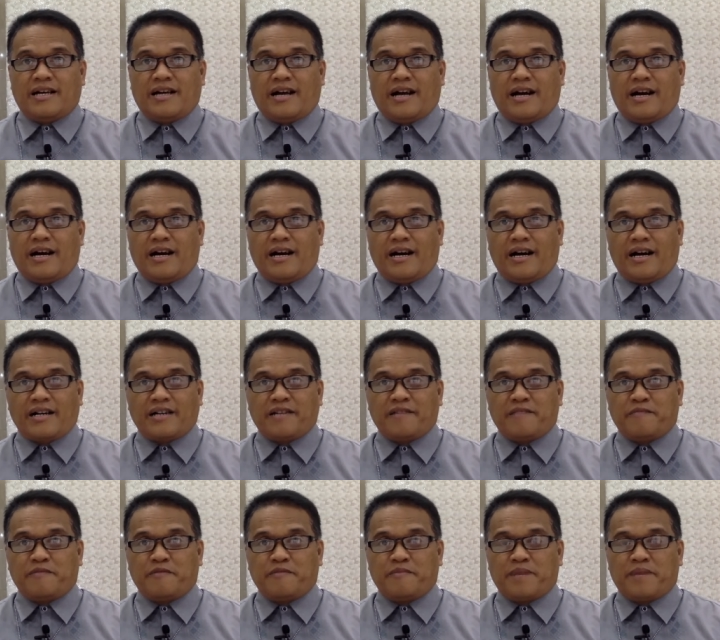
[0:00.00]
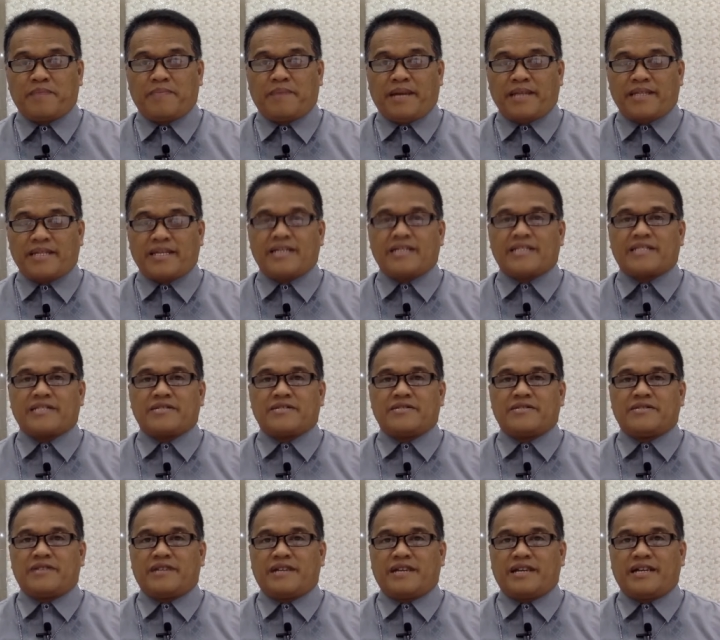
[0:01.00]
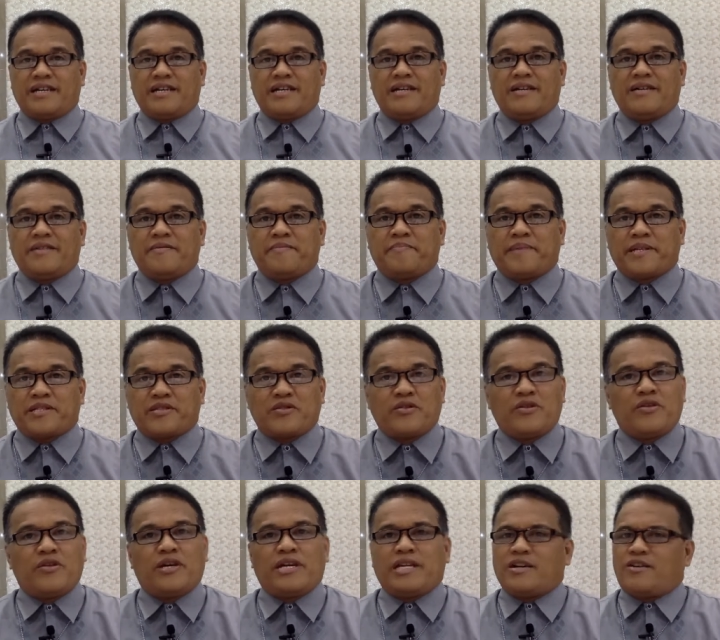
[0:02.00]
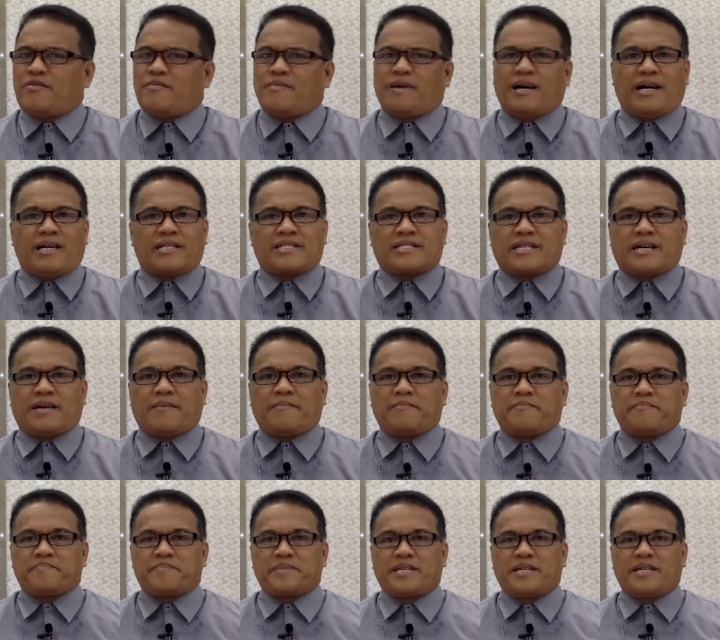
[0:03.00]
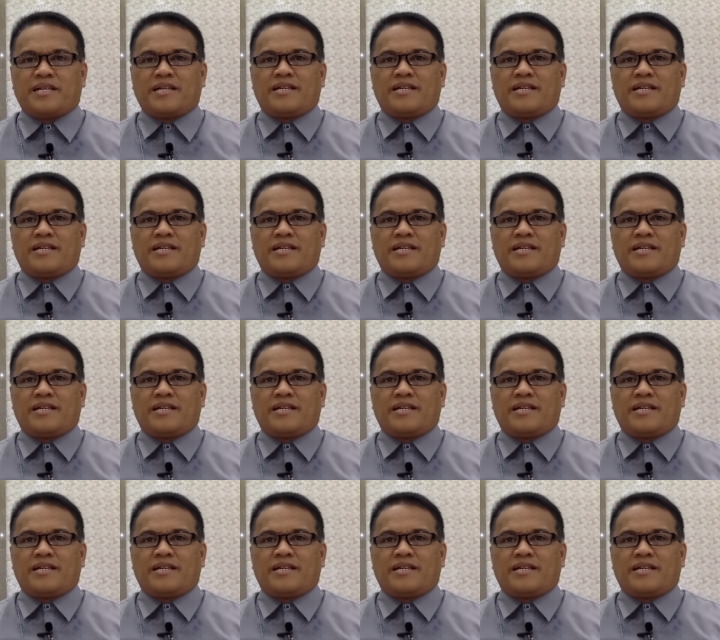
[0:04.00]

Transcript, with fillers: Ang akin pong pagbating ito ay patuloy na umaasam